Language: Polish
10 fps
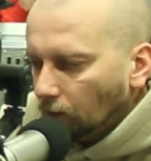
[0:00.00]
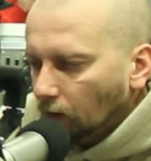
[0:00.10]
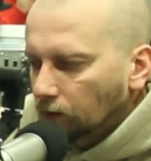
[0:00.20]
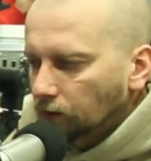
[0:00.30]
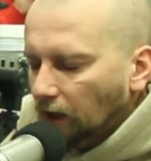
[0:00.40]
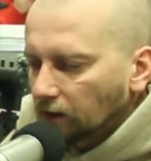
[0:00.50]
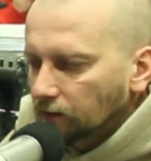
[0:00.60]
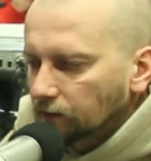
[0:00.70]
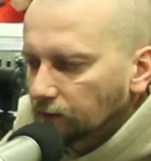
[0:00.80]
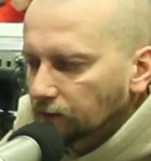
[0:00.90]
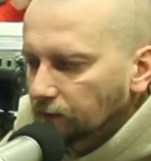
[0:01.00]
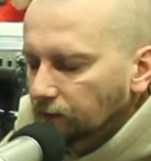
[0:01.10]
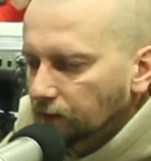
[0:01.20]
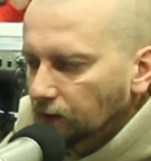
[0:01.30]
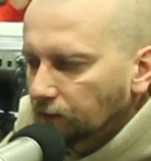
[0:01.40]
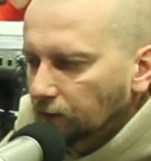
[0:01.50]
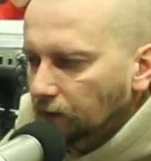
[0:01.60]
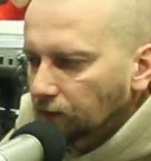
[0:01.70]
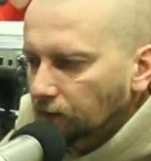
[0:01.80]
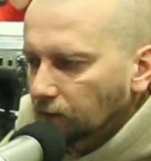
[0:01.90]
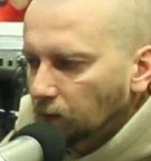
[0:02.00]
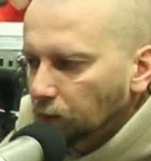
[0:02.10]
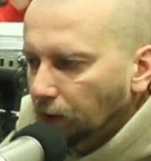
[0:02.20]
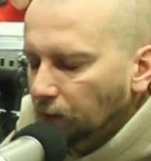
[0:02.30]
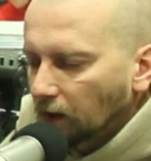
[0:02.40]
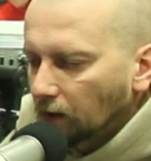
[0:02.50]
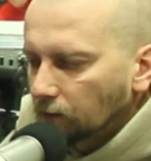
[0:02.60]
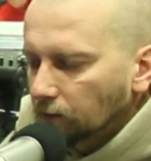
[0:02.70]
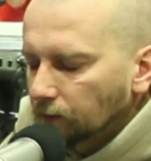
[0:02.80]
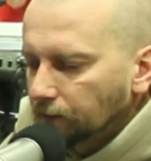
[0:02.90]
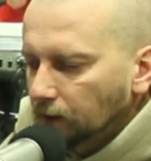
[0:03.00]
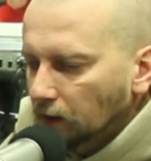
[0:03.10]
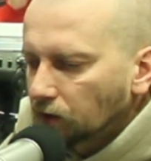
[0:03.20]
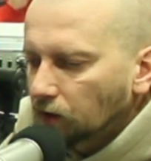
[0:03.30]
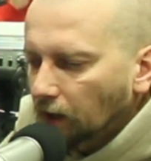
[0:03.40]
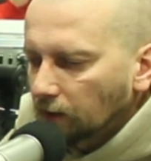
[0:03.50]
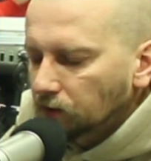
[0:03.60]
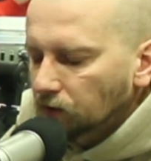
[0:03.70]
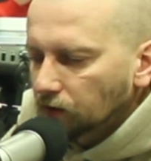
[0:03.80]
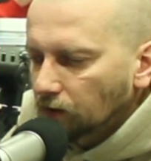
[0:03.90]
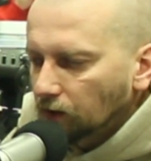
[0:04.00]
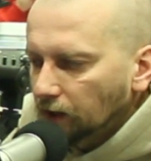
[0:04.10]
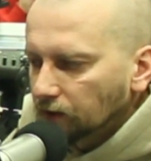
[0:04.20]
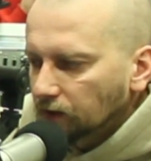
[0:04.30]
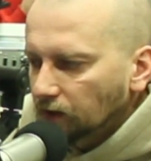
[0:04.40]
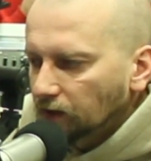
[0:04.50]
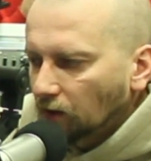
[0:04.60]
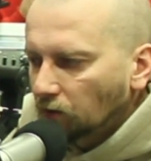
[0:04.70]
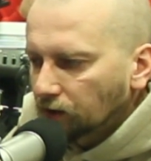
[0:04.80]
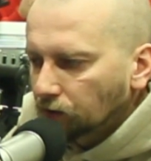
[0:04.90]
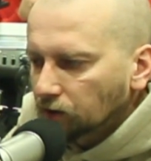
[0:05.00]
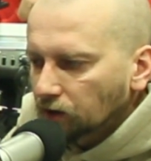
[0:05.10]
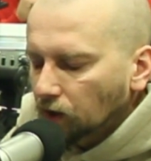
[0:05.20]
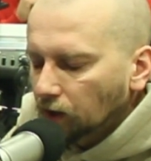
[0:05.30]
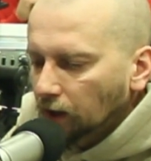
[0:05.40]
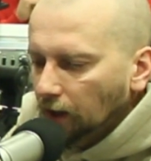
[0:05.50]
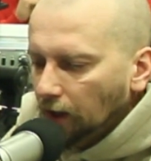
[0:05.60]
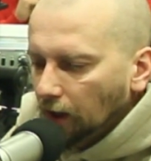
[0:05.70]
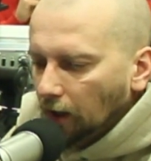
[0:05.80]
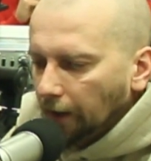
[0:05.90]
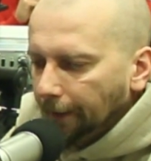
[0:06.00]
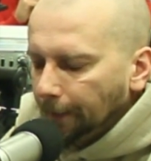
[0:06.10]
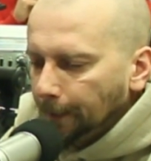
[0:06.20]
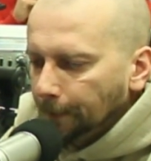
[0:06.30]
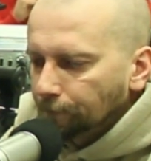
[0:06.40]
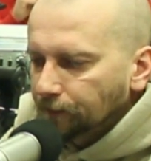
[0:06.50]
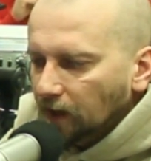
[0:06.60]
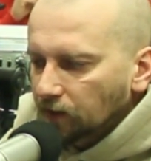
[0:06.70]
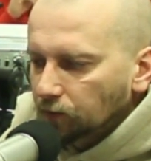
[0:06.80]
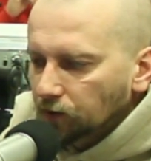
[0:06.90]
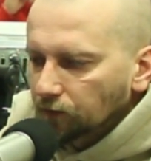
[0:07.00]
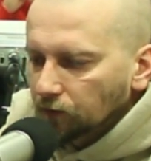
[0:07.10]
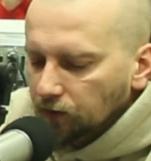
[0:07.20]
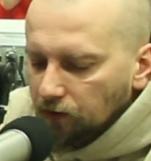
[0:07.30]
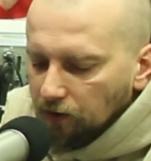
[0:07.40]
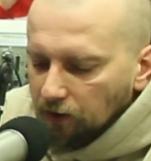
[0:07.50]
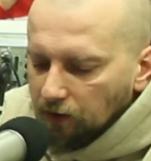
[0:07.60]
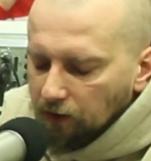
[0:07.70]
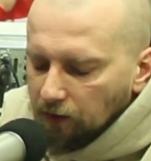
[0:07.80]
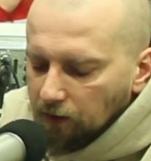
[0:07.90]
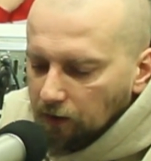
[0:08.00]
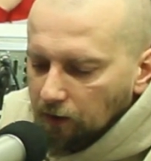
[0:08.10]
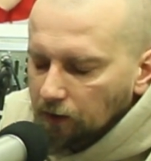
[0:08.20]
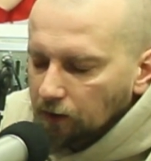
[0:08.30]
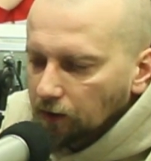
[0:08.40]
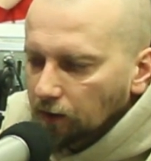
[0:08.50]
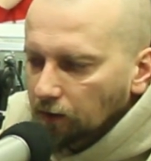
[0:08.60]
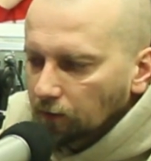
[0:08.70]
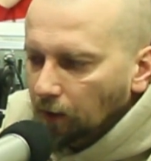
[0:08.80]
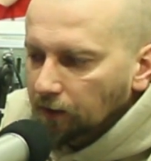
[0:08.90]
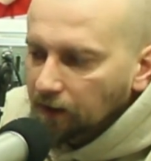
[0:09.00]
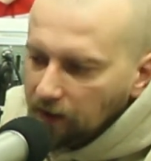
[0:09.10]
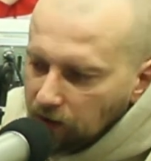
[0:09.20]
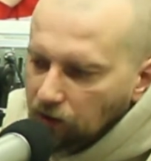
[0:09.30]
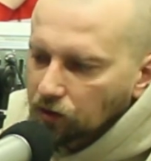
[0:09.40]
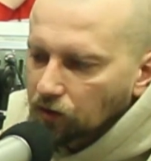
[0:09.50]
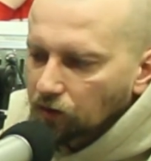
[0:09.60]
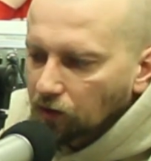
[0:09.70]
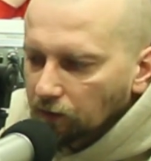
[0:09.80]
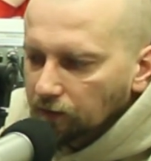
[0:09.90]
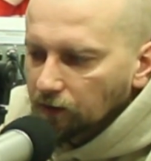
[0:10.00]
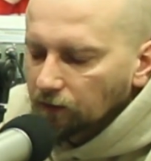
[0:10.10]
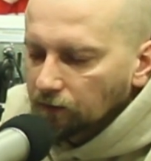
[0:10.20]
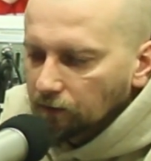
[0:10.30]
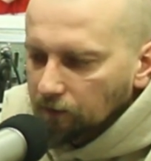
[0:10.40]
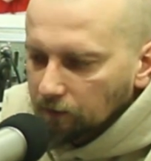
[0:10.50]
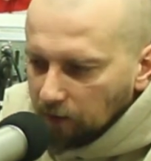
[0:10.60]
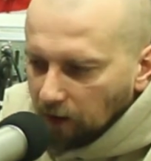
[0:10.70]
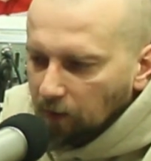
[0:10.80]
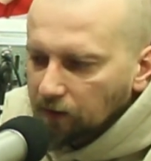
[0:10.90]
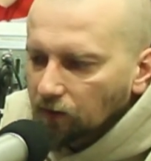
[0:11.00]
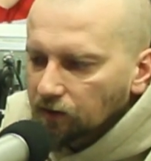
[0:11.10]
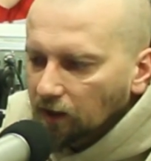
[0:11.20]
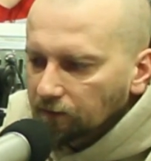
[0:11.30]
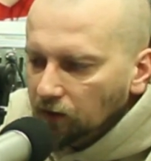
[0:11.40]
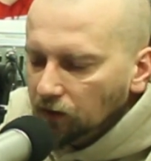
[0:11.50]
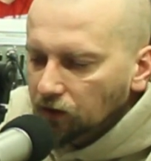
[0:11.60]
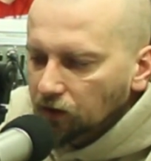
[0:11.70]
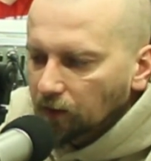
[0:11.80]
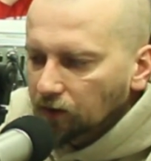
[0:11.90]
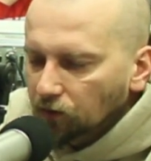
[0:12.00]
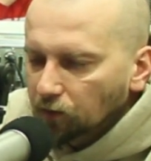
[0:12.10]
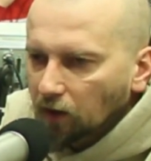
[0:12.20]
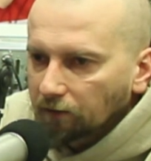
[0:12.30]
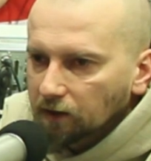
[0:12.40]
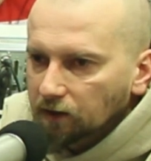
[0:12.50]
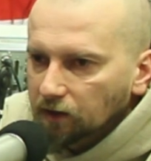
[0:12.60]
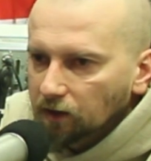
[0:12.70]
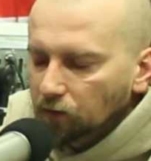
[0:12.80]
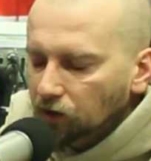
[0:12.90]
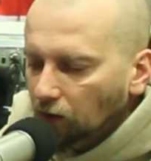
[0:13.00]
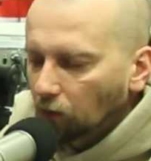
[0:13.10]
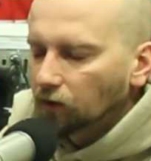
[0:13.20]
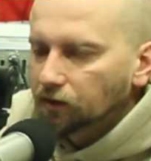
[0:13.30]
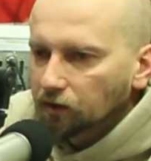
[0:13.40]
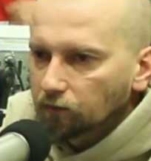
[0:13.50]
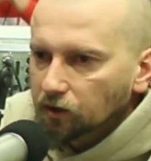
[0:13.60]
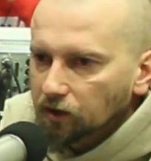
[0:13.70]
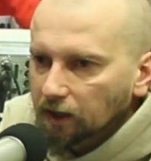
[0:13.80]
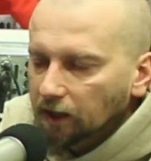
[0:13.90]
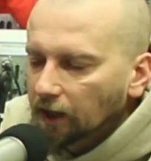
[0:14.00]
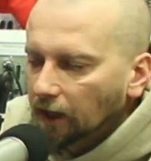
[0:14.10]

No tak, ten wywiad premiera Financial Times to jest kolejny sygnał na to, że tacy przywódcy e, partyjni czy rządowi, jak Mateo Salvini czy Mateusz Morawiecki, myślą o tym, że